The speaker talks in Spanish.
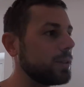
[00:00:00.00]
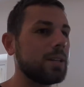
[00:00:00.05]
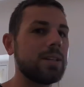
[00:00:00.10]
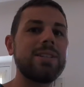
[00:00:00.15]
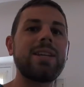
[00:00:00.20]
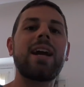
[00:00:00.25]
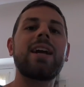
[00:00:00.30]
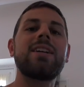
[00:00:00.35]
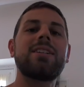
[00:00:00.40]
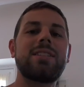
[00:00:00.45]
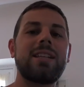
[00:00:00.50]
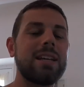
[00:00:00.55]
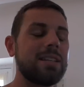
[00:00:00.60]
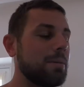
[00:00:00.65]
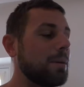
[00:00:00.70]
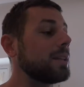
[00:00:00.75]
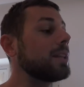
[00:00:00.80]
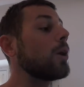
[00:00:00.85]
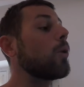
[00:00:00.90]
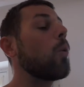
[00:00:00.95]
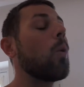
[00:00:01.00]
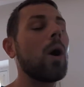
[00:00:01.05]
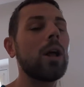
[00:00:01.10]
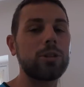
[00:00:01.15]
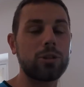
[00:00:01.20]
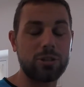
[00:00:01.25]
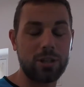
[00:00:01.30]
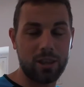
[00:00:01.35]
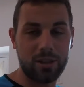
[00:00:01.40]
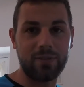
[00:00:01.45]
Ya que está, llévate
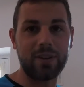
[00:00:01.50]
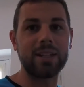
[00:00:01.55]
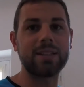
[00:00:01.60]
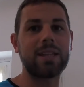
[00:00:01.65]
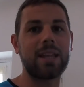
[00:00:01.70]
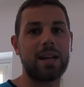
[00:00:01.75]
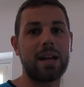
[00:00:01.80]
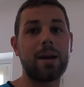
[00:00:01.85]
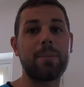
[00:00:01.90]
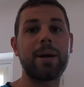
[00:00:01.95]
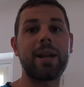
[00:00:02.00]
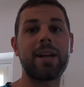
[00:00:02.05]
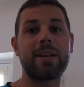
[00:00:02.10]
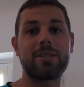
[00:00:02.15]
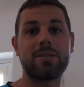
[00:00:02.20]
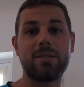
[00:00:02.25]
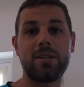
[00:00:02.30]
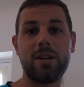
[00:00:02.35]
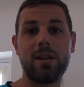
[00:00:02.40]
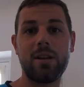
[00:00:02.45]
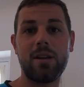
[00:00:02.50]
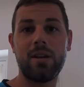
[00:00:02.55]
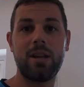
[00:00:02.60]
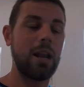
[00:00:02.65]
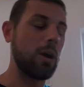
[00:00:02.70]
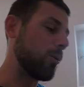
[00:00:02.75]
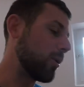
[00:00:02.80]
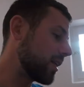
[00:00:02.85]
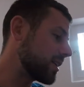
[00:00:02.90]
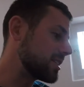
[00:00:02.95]
cuatro si hace falta de cámaras.
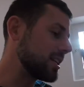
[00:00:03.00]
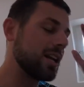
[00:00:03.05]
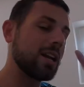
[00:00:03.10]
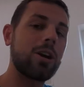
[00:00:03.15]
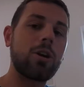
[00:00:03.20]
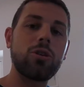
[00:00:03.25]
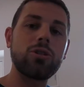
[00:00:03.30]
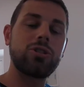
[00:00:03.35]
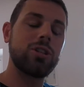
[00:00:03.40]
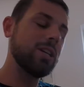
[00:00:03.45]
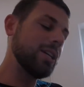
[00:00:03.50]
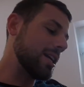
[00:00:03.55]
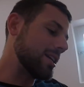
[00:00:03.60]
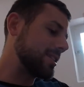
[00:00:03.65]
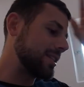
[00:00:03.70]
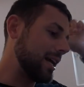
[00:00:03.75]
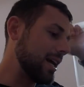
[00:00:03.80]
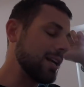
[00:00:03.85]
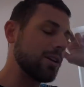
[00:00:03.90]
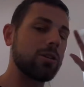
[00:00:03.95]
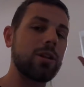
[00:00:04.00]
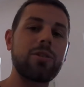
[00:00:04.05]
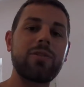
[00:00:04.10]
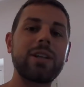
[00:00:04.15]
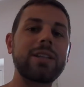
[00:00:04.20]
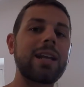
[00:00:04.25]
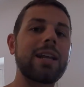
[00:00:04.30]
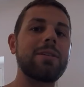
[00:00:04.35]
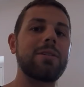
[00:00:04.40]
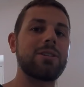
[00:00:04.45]
La guardas en el coche y ya está, no hace
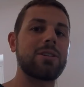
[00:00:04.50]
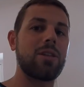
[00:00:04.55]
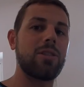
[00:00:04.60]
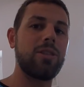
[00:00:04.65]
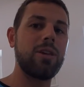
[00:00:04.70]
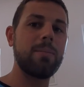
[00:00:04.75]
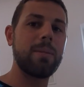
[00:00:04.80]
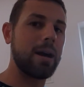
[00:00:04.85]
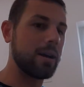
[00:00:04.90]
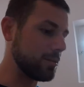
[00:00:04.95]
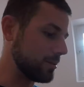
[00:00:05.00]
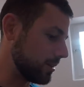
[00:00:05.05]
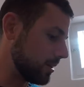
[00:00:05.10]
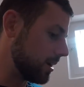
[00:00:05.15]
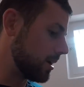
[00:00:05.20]
falta la lleves encima.